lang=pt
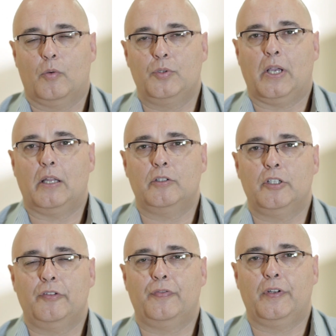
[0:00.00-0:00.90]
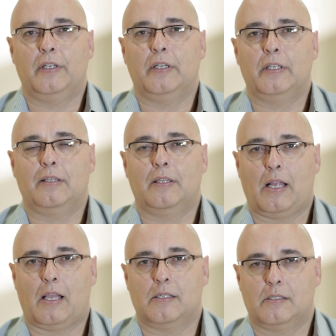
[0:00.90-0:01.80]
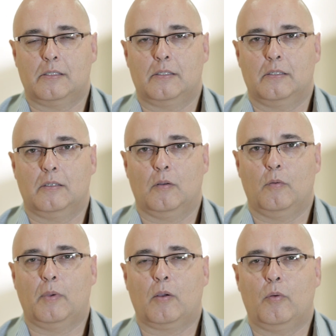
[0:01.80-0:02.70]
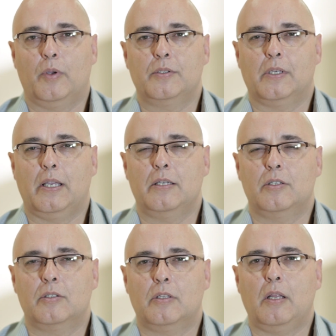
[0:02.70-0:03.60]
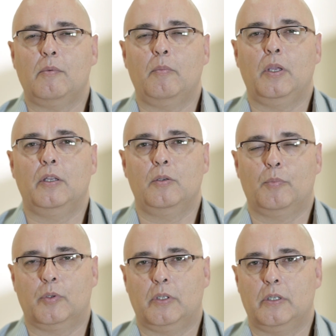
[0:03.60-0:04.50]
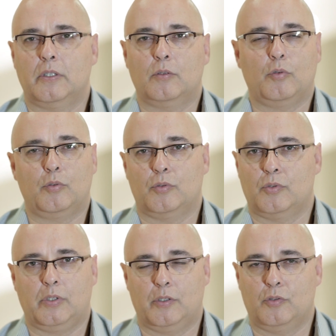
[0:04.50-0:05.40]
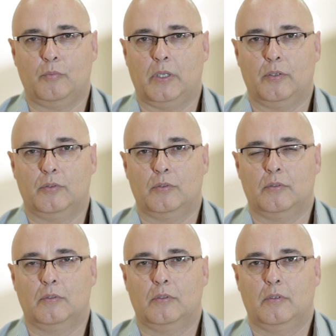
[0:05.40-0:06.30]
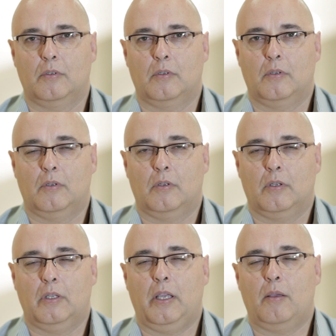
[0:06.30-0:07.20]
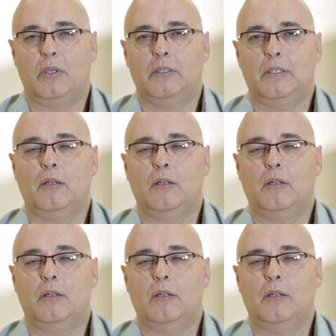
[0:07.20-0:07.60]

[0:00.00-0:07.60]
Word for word: O Diário de Anne Frank traz uma coisa que é extremamente importante a todos os seres humanos, que é manter